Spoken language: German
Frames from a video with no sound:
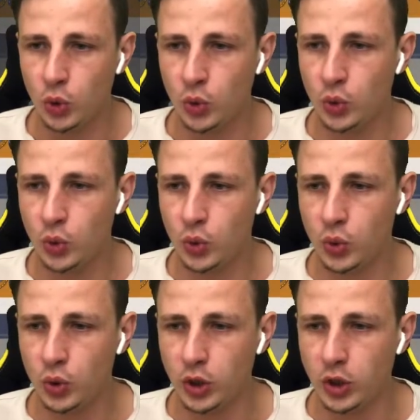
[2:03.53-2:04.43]

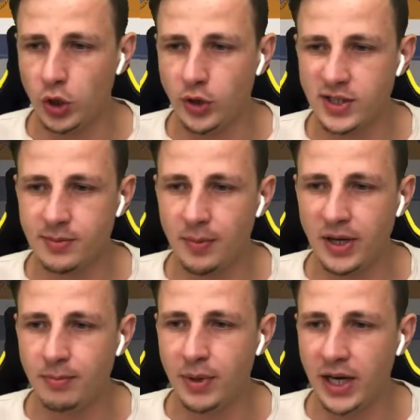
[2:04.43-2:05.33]
Äh, genau, dann sind wir bei
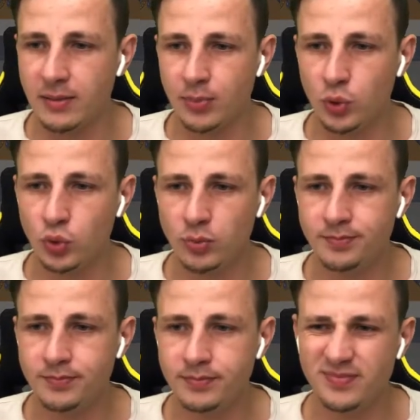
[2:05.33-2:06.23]
den beiden
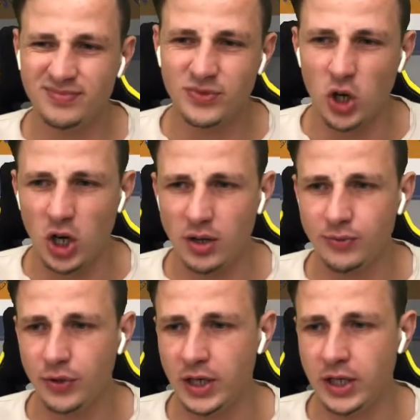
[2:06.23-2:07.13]
Blumen. Oh,
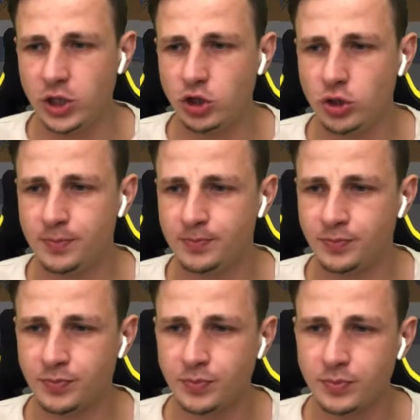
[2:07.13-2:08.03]
für den Arsch.
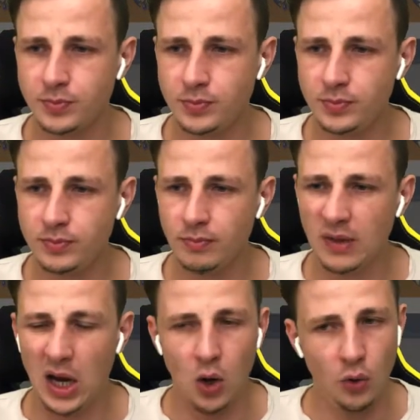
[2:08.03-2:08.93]

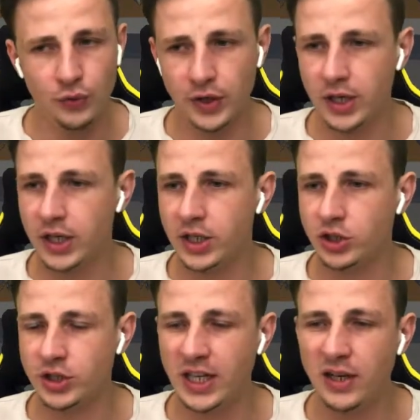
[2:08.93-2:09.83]
Auch für den
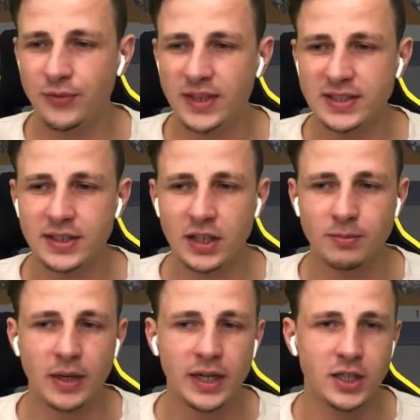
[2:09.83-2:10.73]
Arsch. Ich hätte fast gedacht,
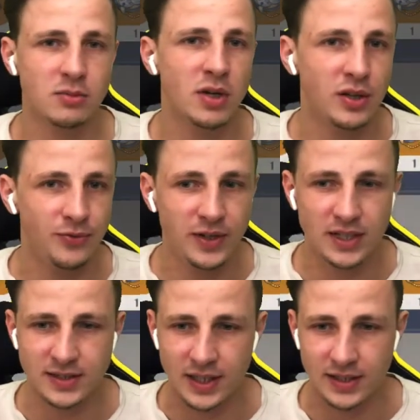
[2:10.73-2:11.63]
man kriegt immer die
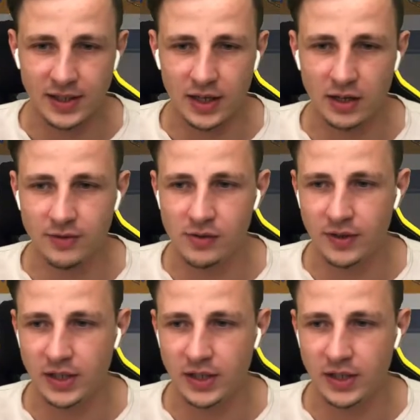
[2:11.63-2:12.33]
4-Stat-Dinger, weil wir